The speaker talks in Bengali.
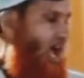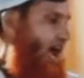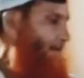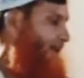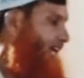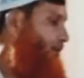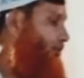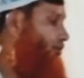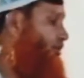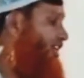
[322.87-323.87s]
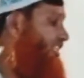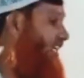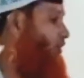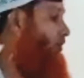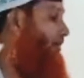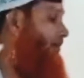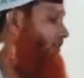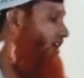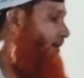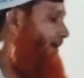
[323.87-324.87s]
আপনাকে উজু শেষের দোয়া
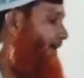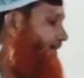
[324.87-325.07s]
বলতে হবে